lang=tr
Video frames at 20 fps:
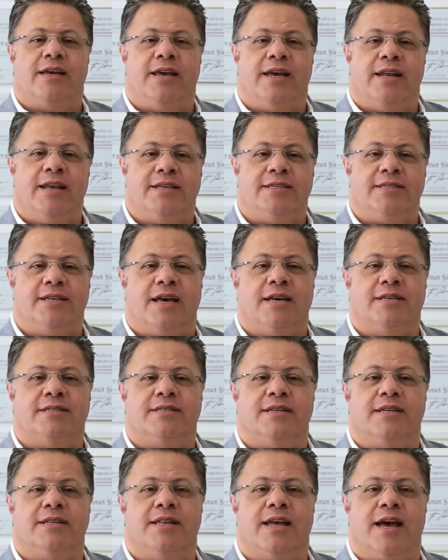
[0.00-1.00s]
gerekse
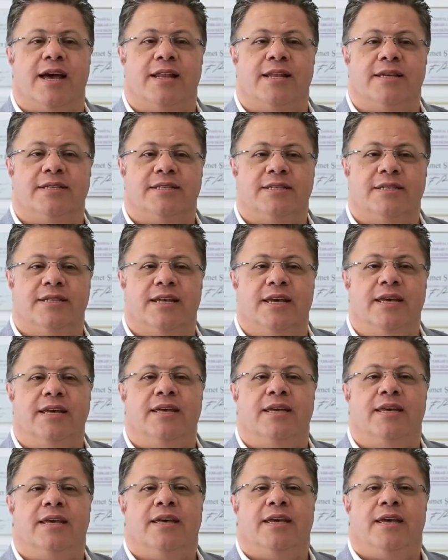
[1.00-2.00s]
hastanın ailesinde
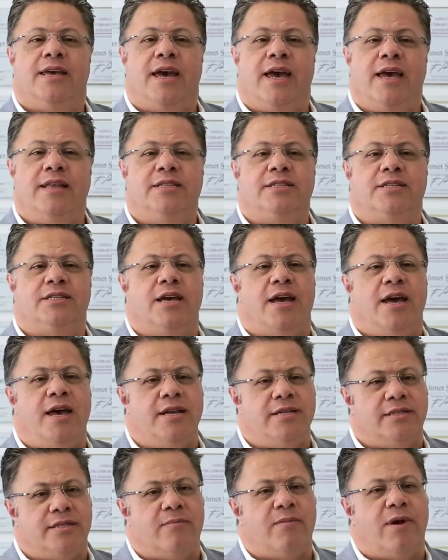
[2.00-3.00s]
endişe
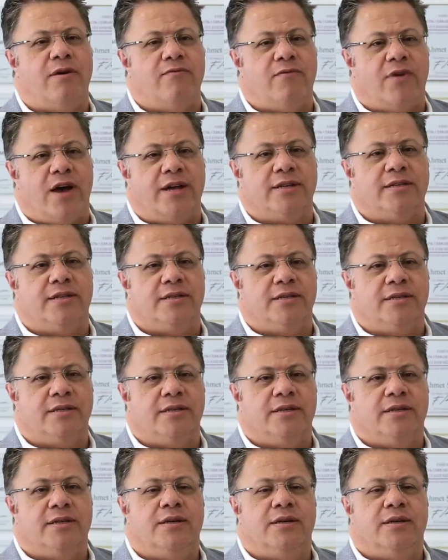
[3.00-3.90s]
her zaman vardır.